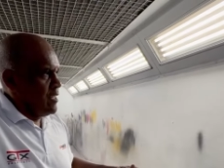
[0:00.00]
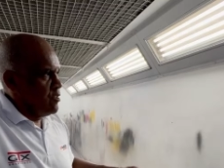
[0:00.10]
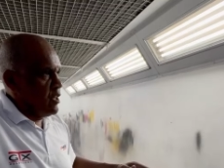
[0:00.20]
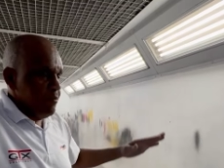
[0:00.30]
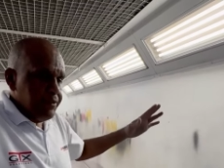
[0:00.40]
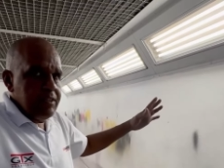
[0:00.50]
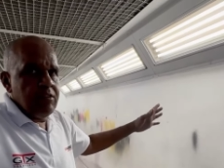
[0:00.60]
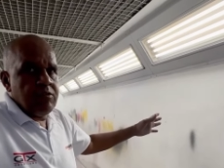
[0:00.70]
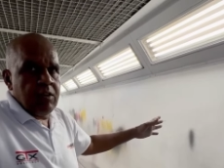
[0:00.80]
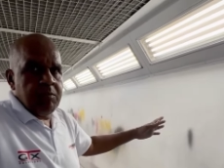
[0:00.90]
Já fiz
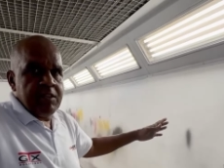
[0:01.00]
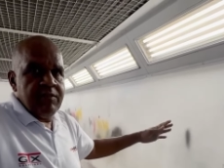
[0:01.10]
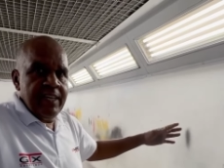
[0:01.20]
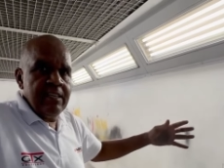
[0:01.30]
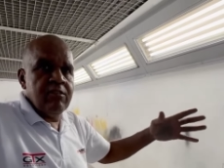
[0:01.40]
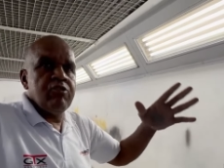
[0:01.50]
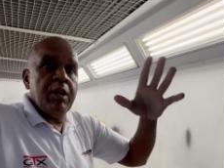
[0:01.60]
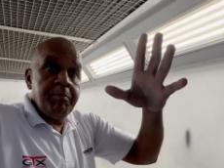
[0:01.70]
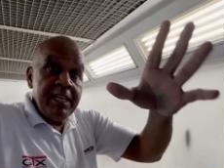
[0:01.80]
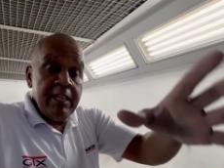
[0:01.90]
isso algumas vezes, já
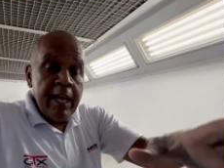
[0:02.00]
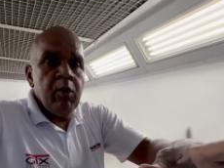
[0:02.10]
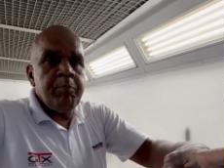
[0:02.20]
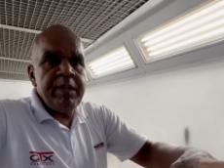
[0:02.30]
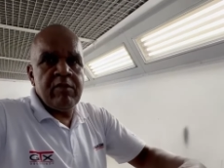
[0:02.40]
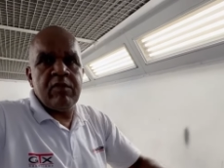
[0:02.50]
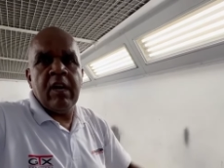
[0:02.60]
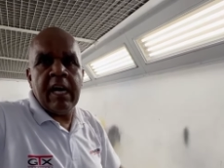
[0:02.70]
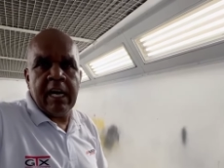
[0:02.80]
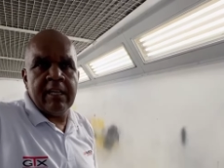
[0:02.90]
pintei o piso
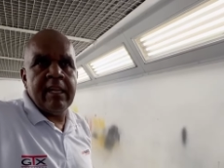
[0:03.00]
da,